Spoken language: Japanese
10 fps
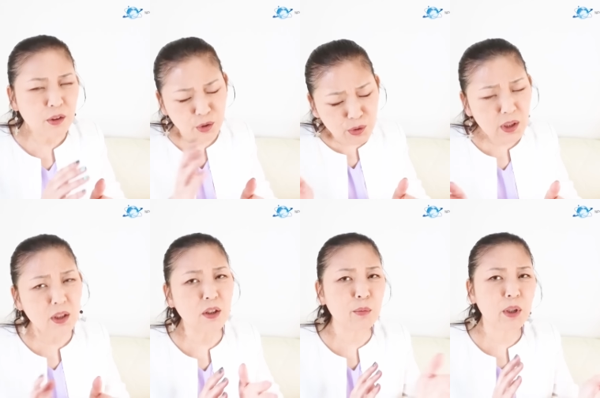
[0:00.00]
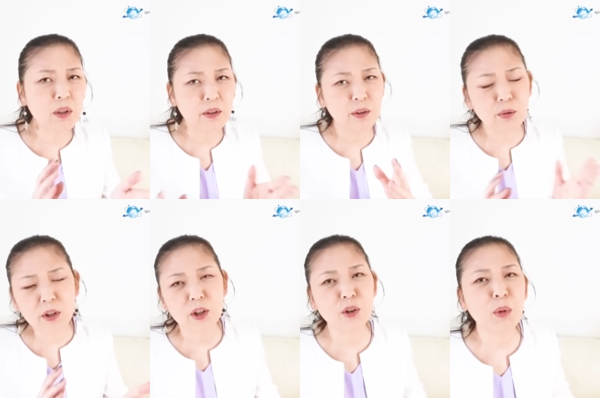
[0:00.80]
ずれてしまったり、逸
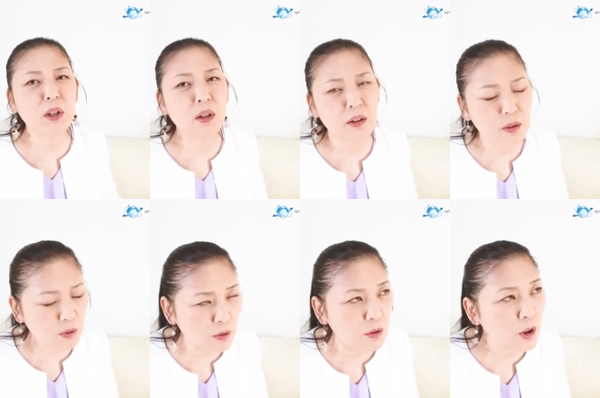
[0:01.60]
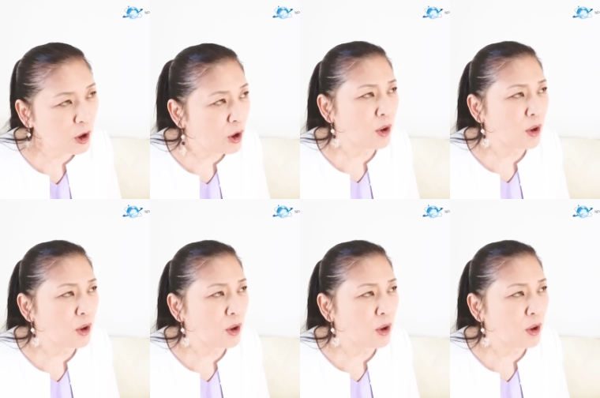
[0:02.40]
れてしまったりする、